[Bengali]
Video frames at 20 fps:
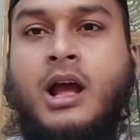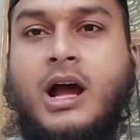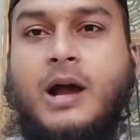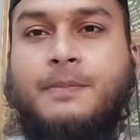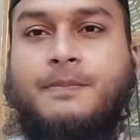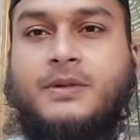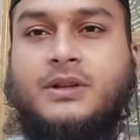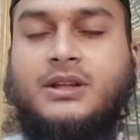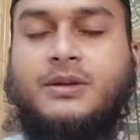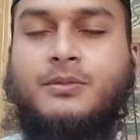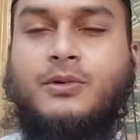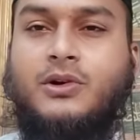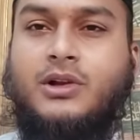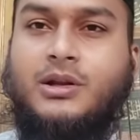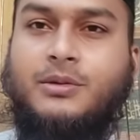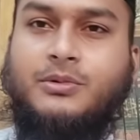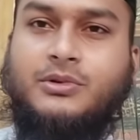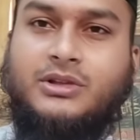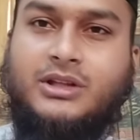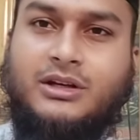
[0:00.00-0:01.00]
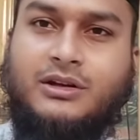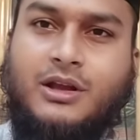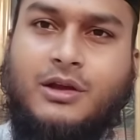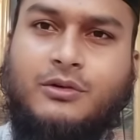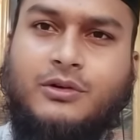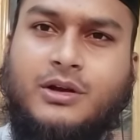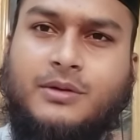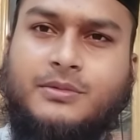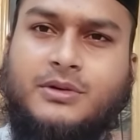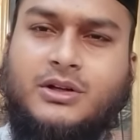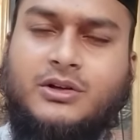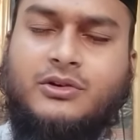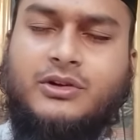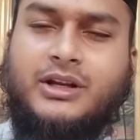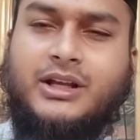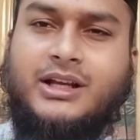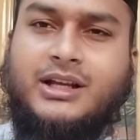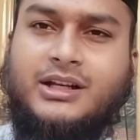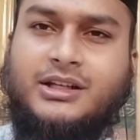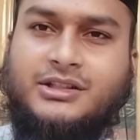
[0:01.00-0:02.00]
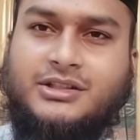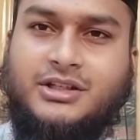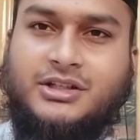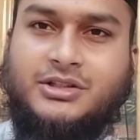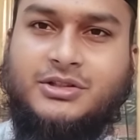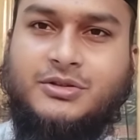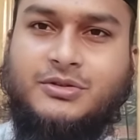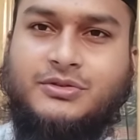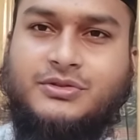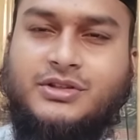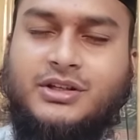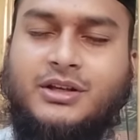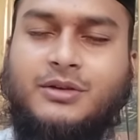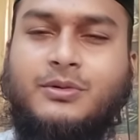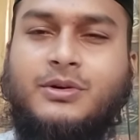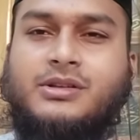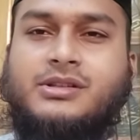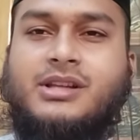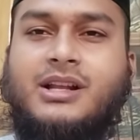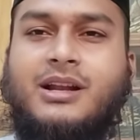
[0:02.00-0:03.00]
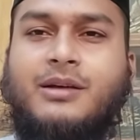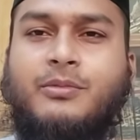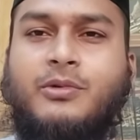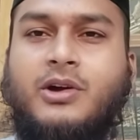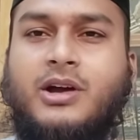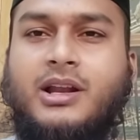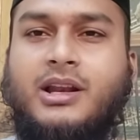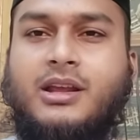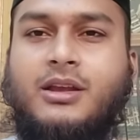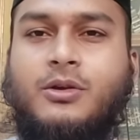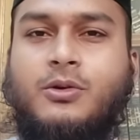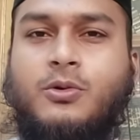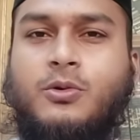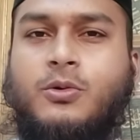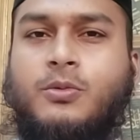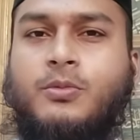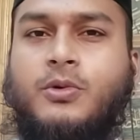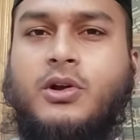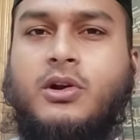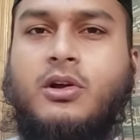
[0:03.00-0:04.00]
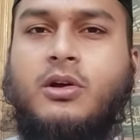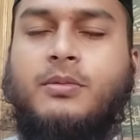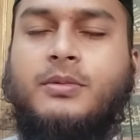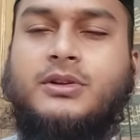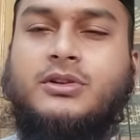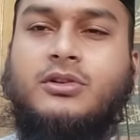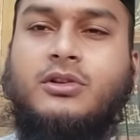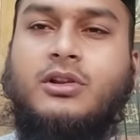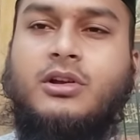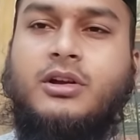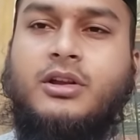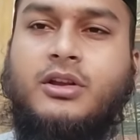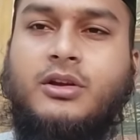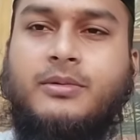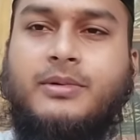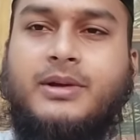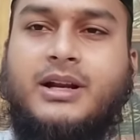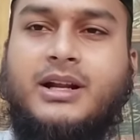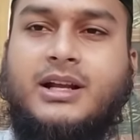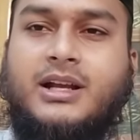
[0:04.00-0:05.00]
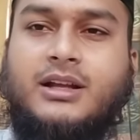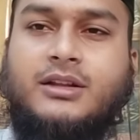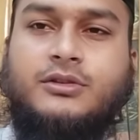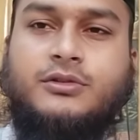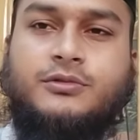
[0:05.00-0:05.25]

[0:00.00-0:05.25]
আপনাদের মঙ্গল এবং দীর্ঘায়ু কামনা করে এখানেই শেষ করছি আসসালামু আলাইকুম রহমতুল্লাহ বারাকাত